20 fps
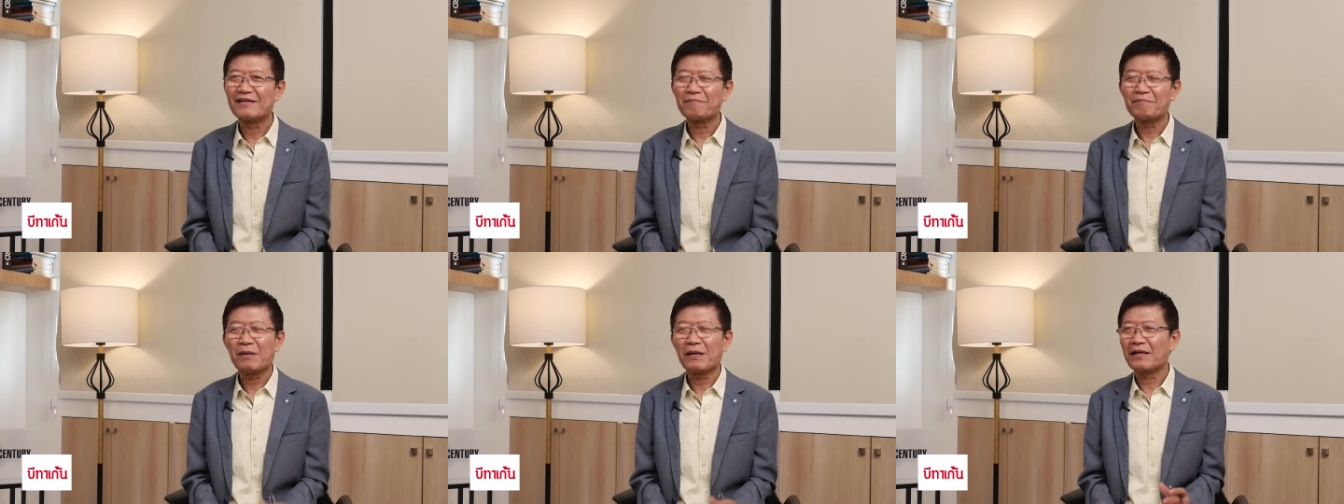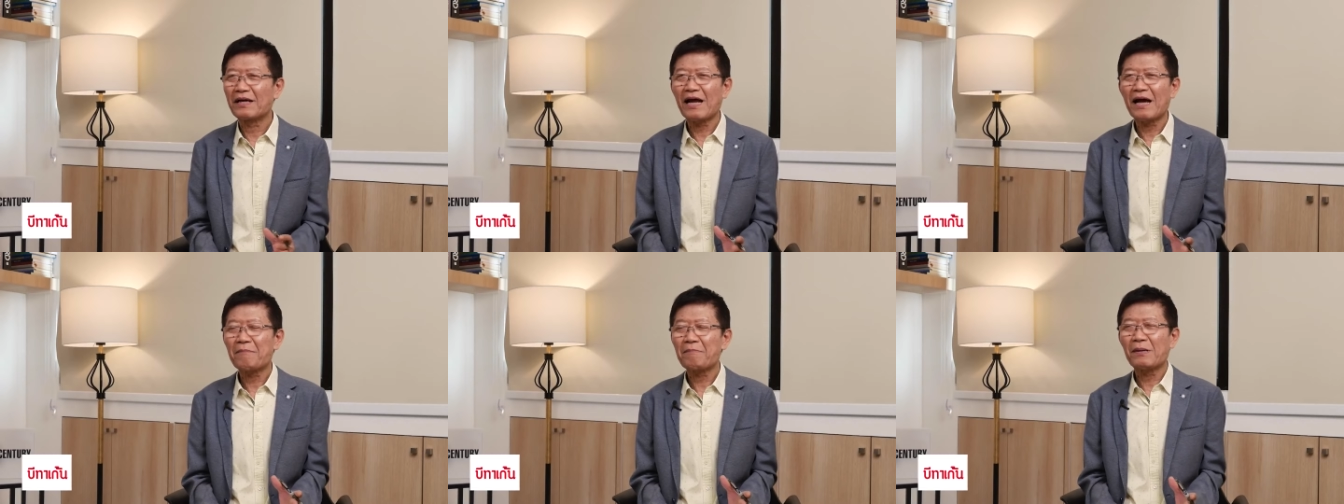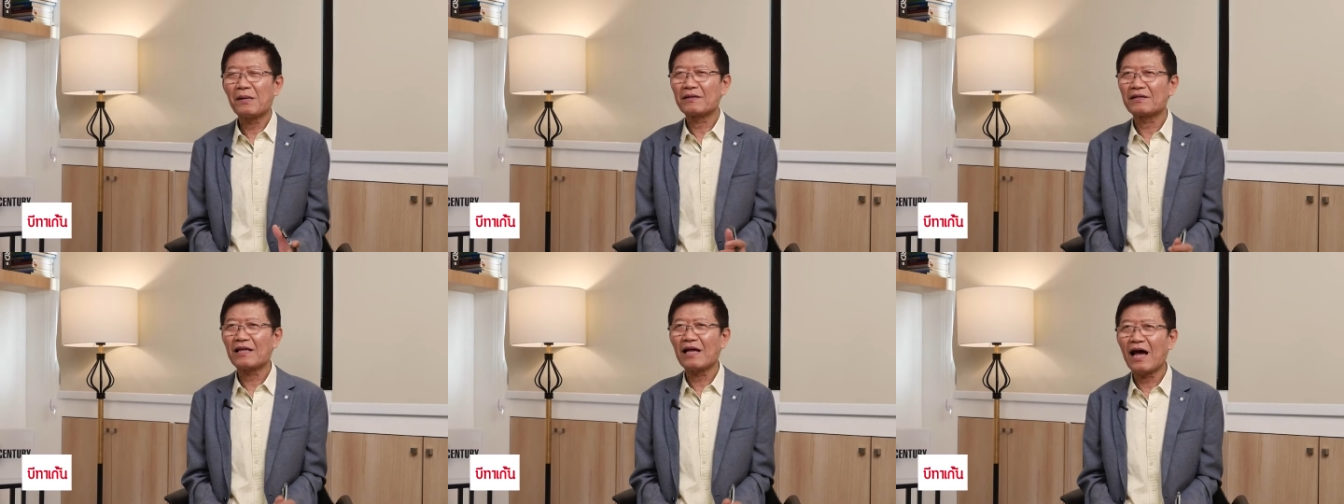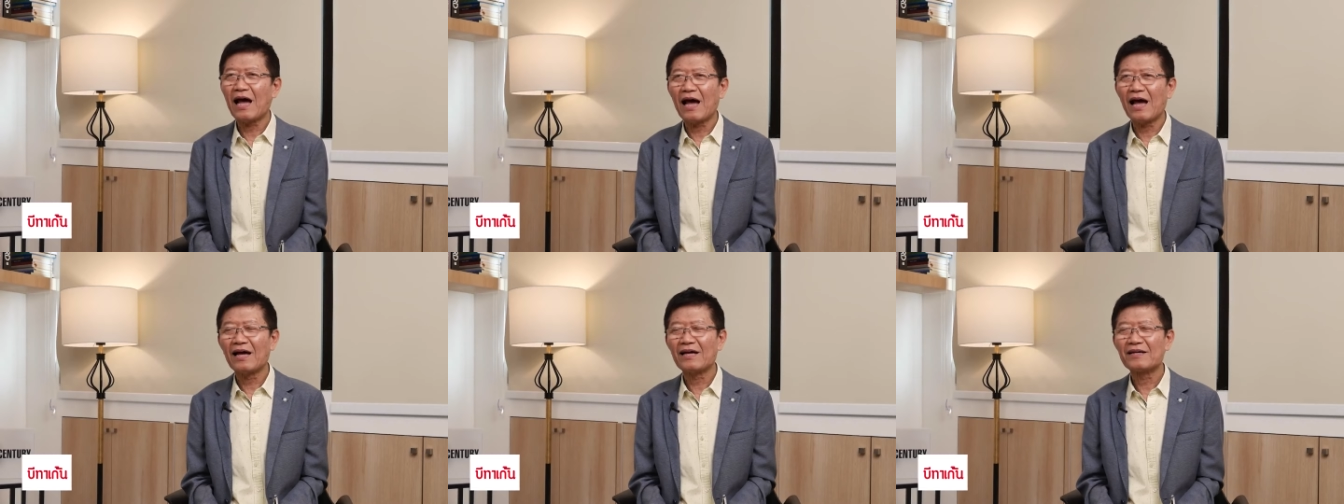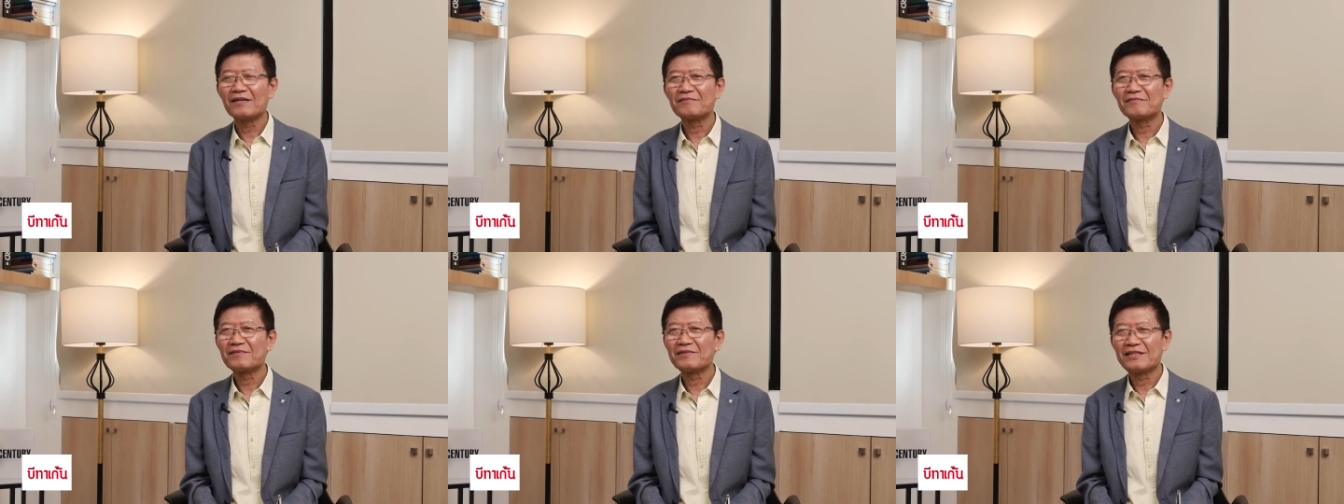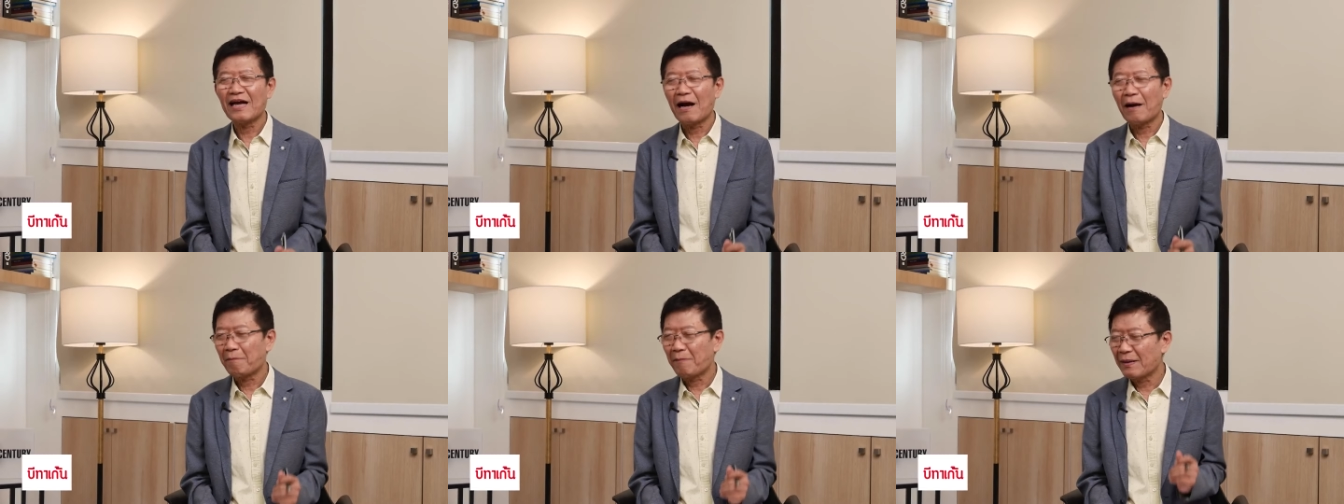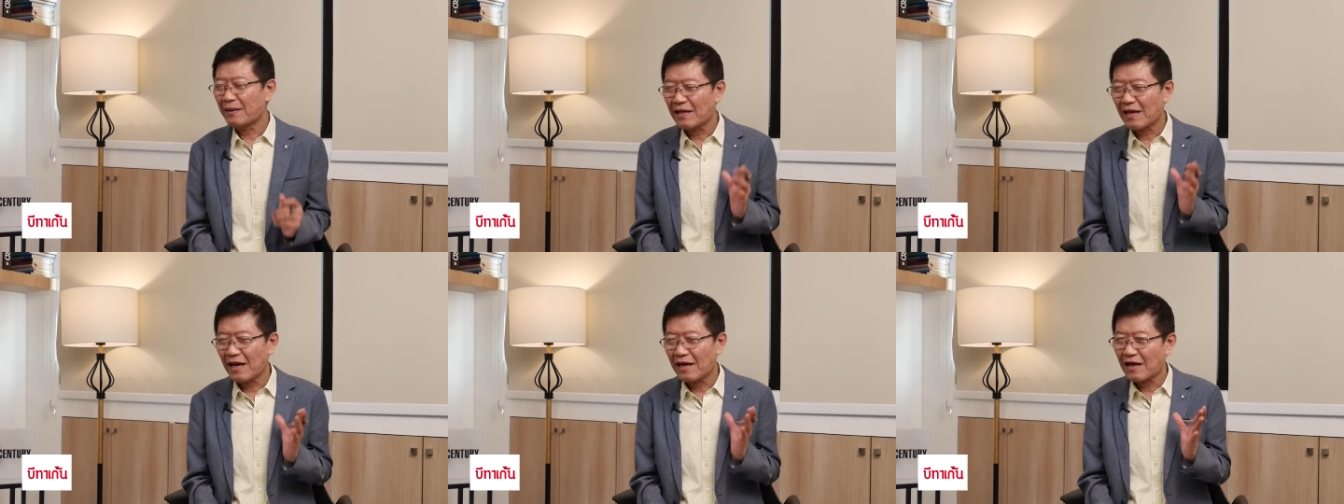เปิดหน้าเปิดตา อย่างเป็
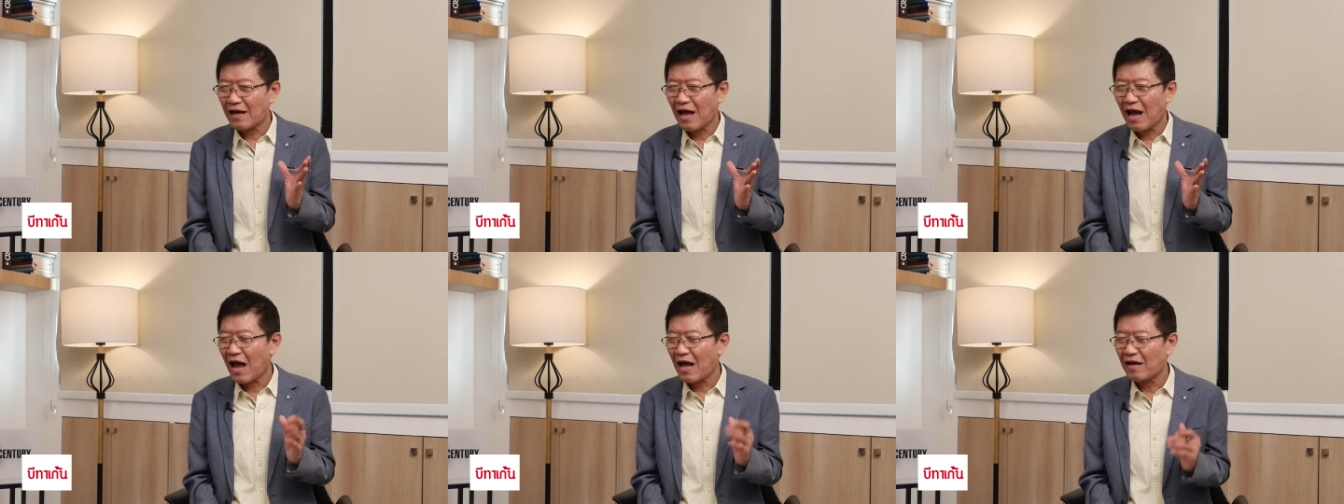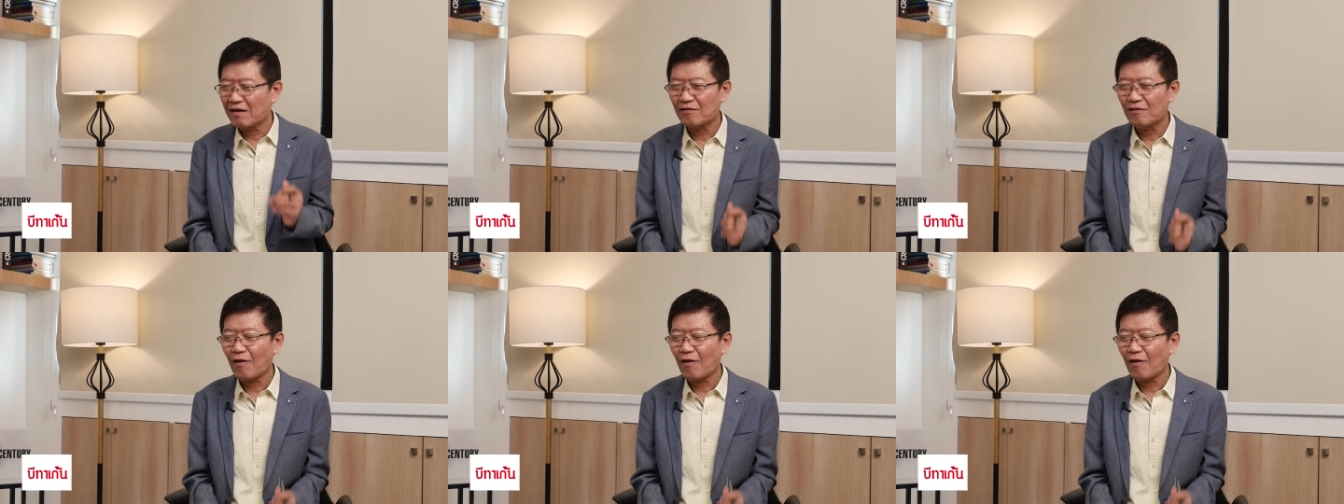นทางการ